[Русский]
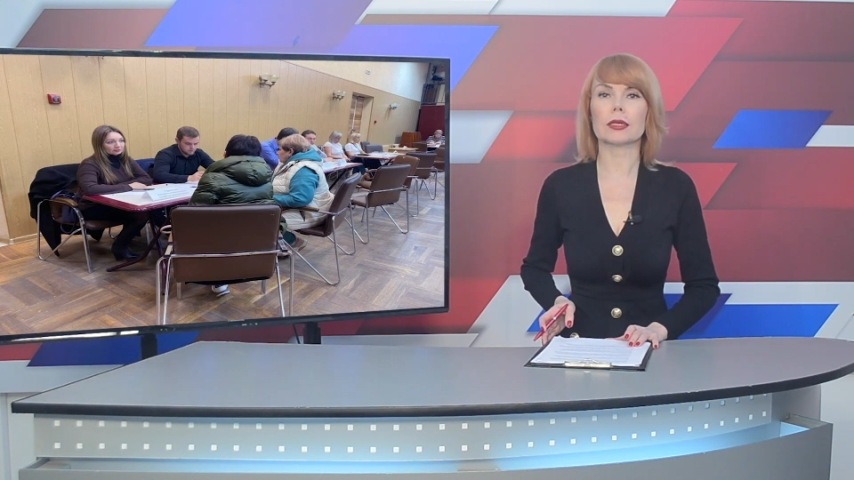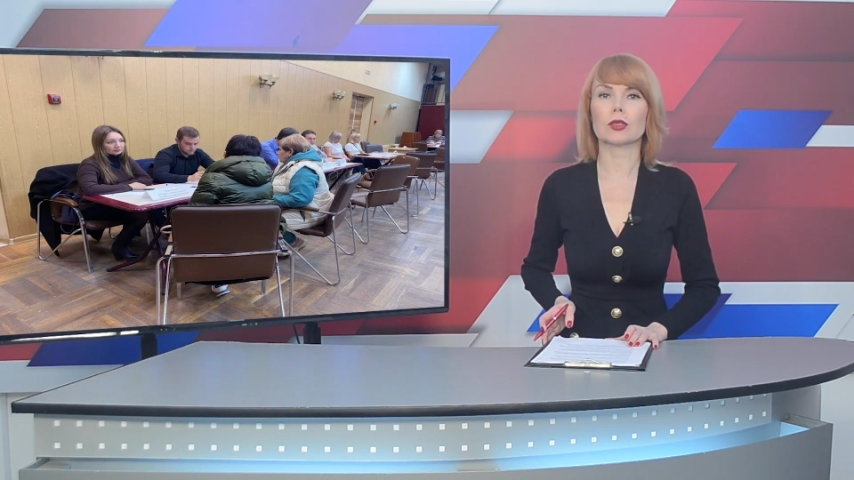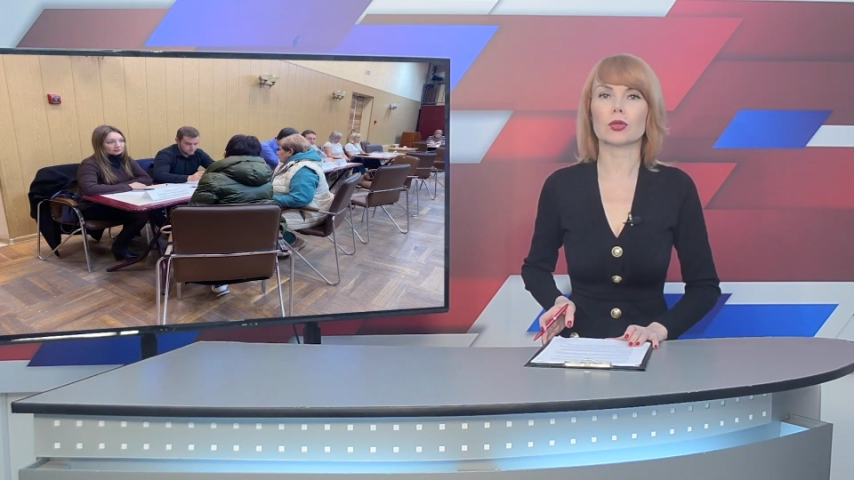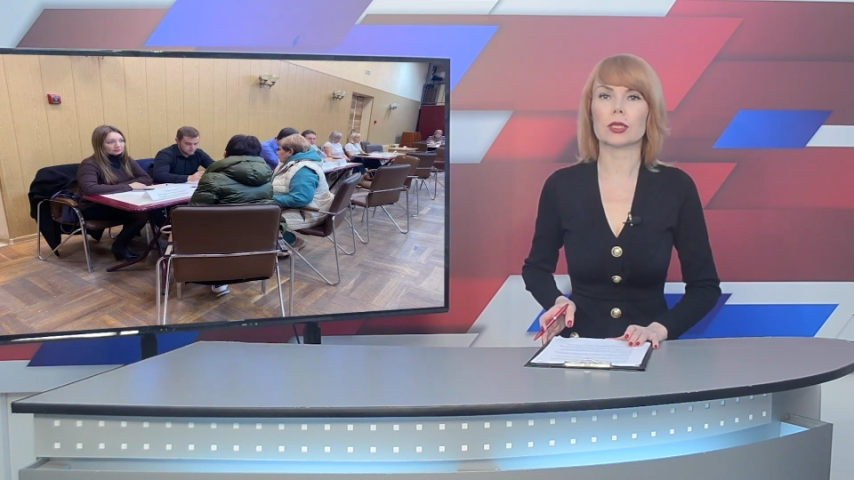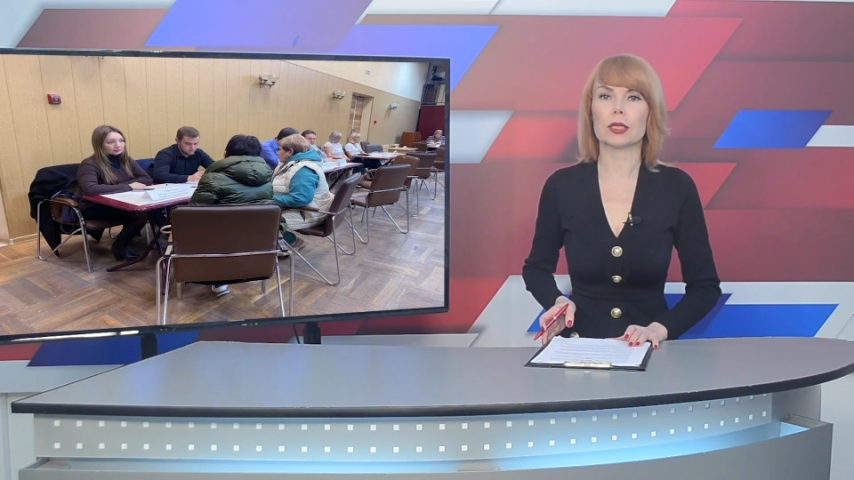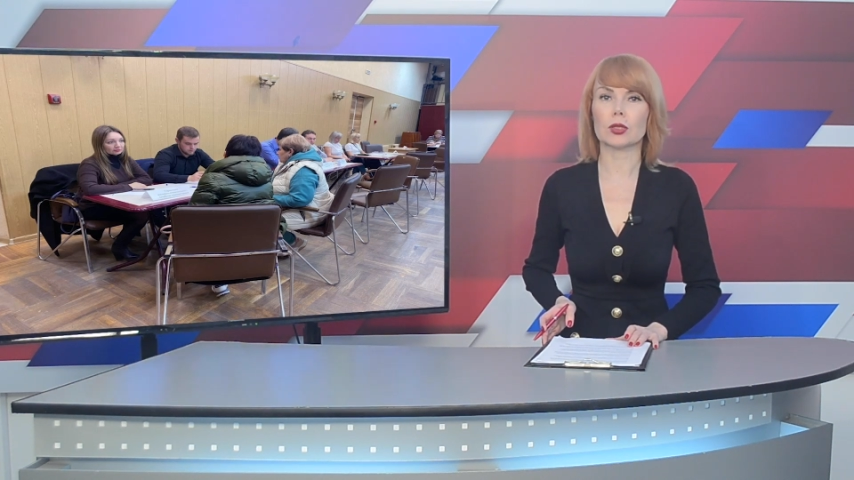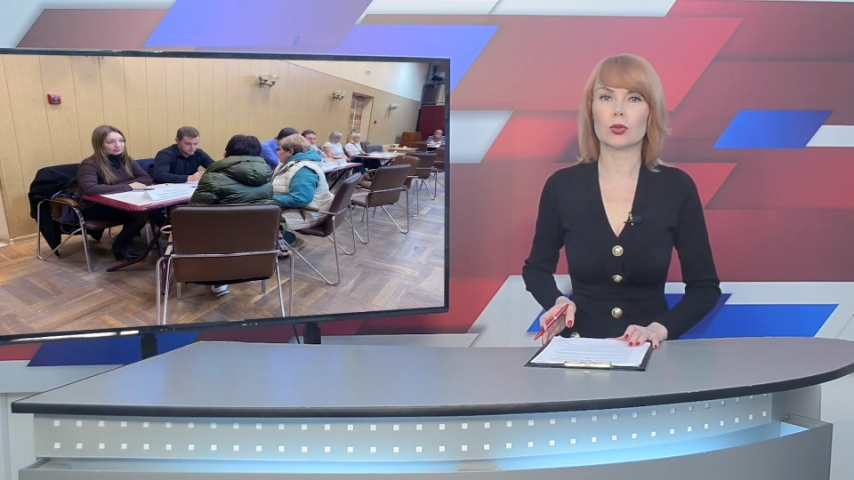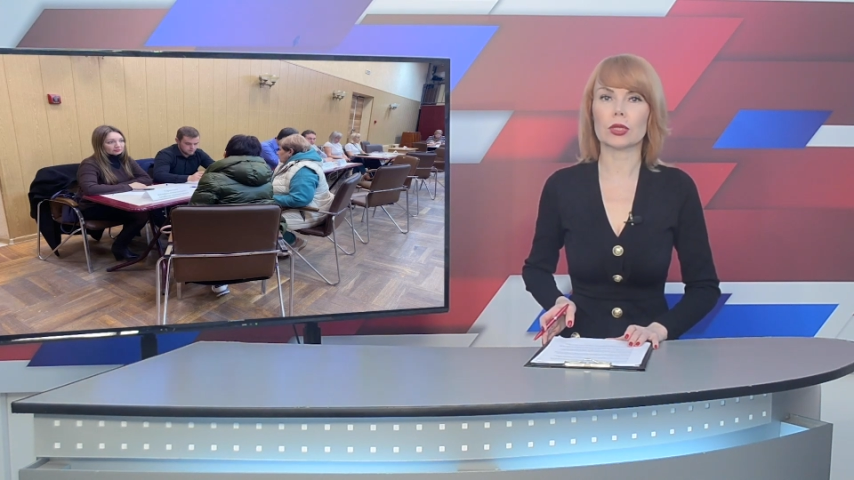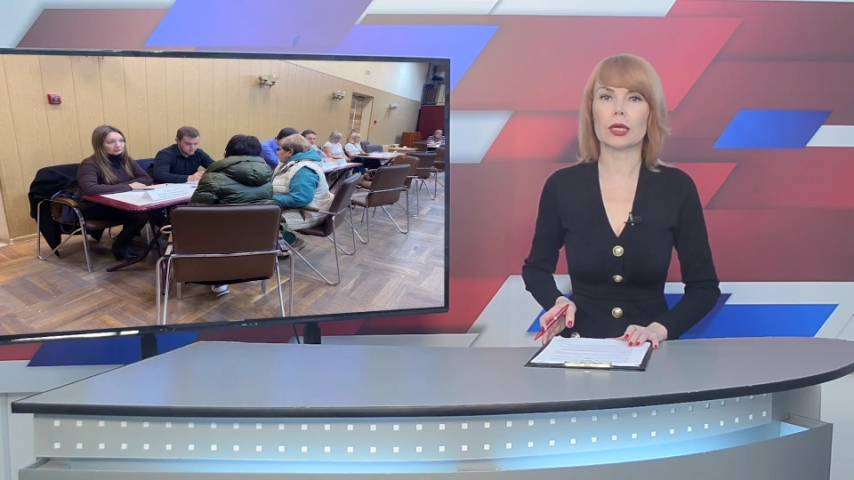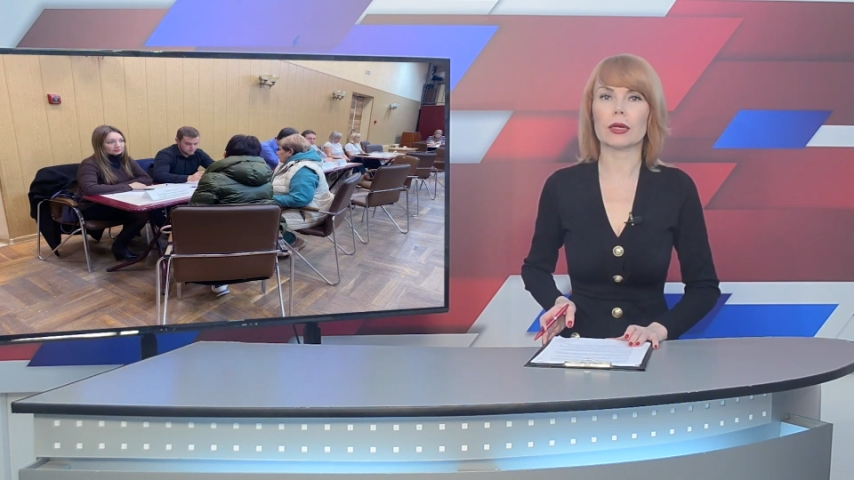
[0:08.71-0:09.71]

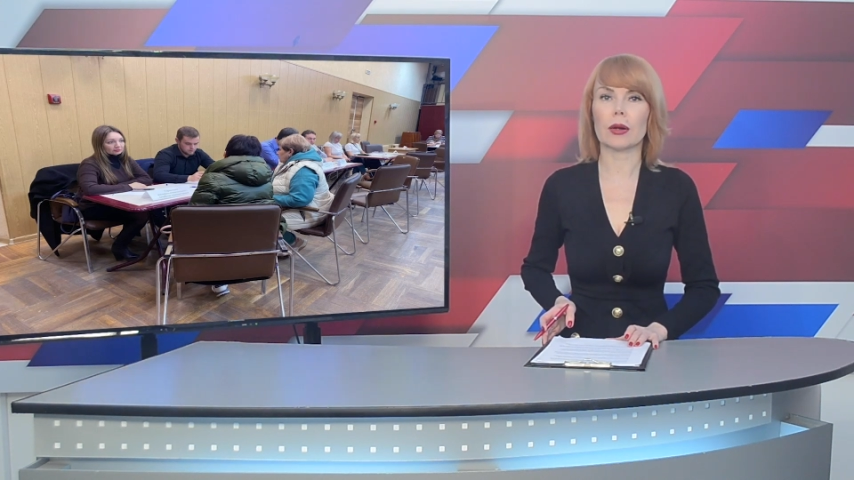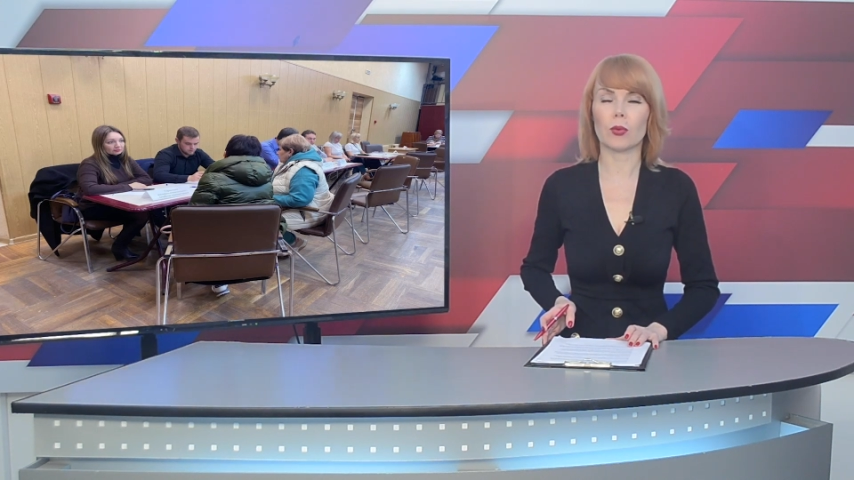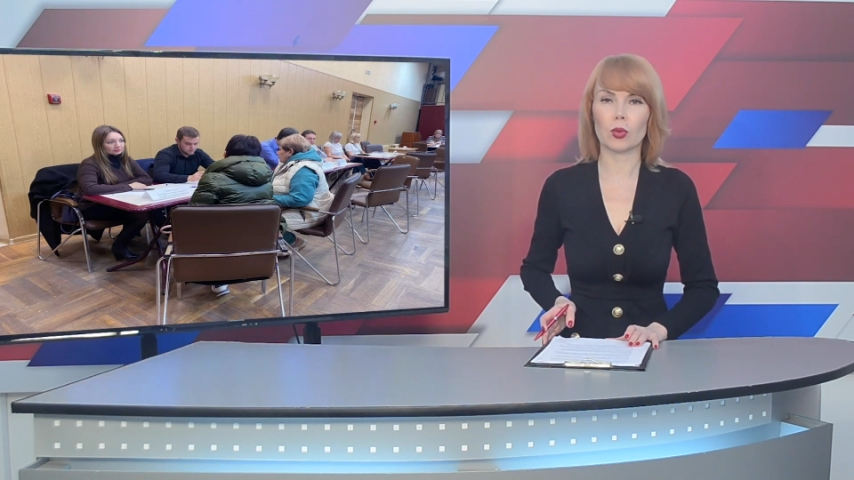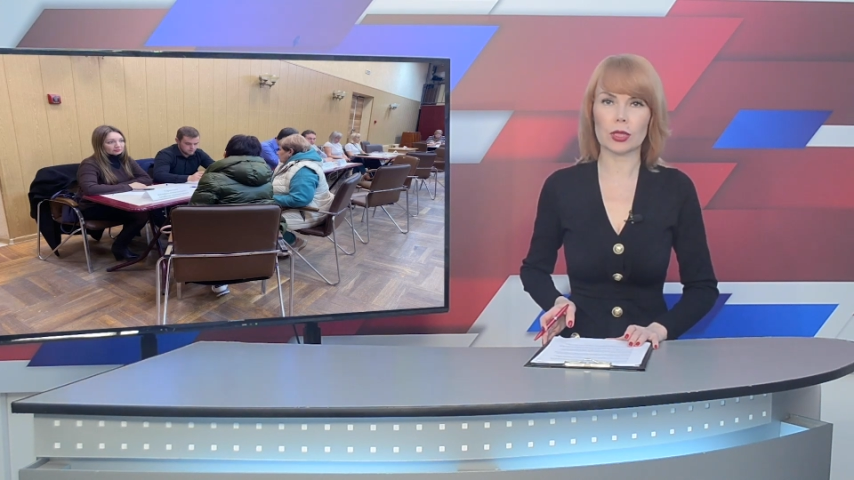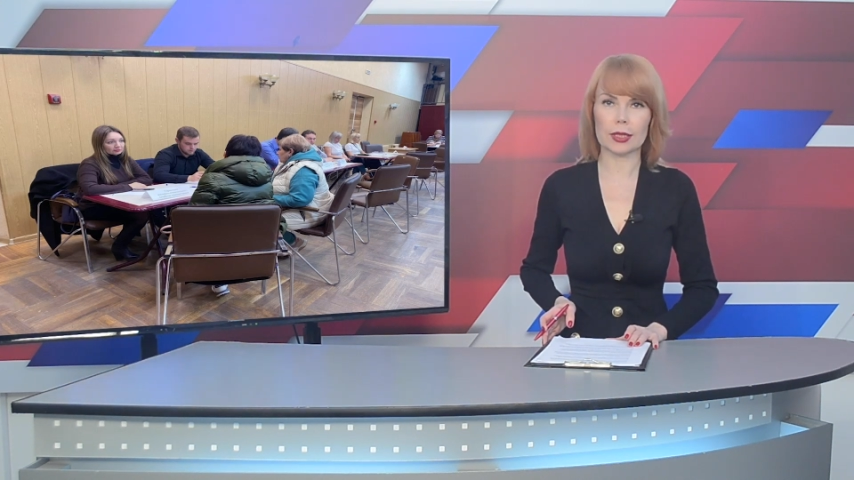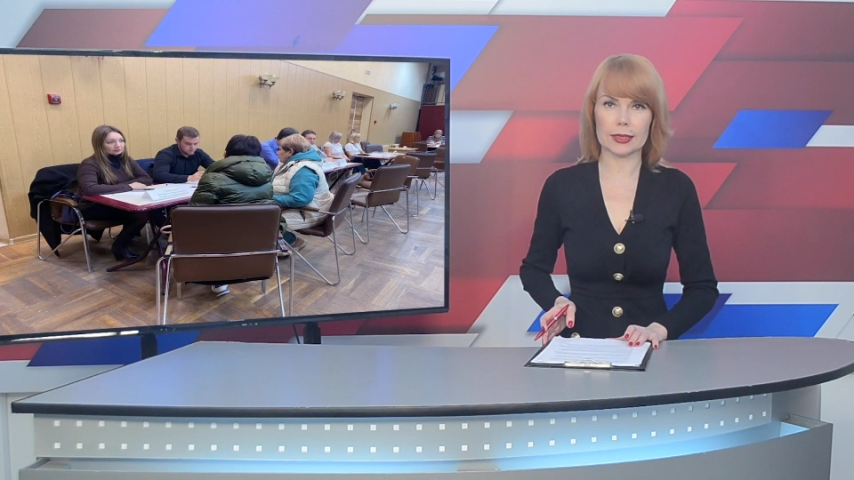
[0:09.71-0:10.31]
консультационная работа